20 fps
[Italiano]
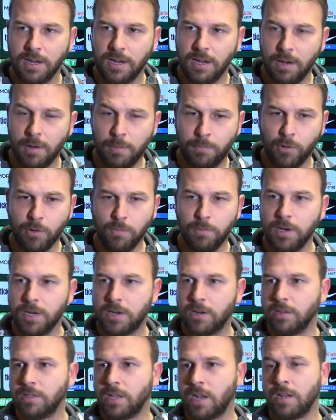il
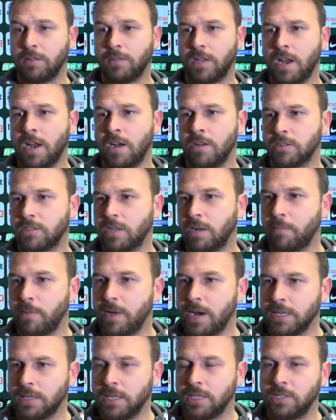pubblico dalla, dalla, nostra
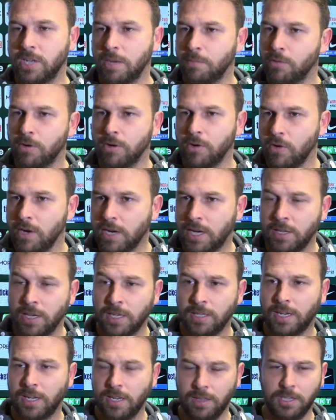parte, siamo noi
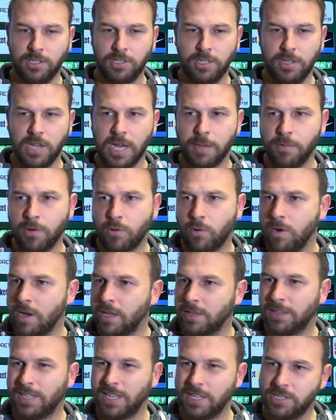che, che decidiamo con
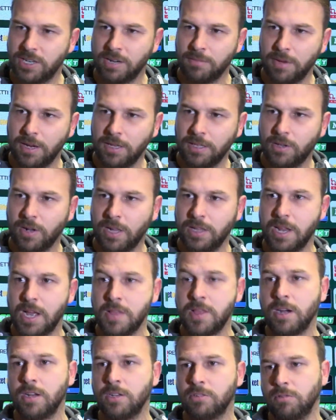l'atteggiamento al di là
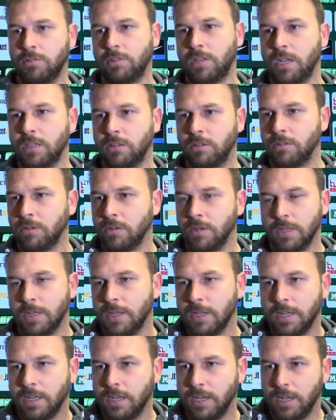del risultato
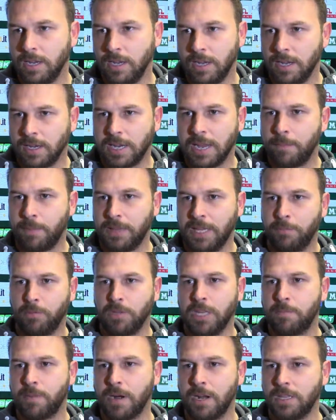eh, che tipo
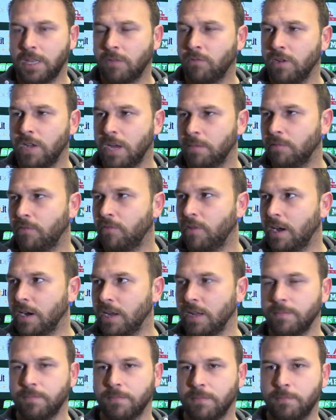di partita vogliamo
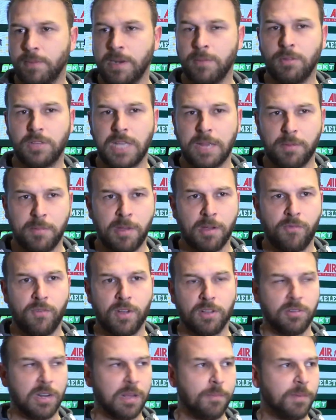fare. Nel primo tempo abbiamo
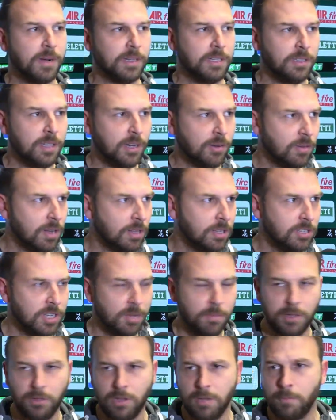fatto una partita con un
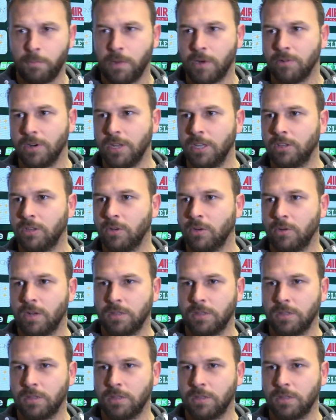atteggiamento impaurito, con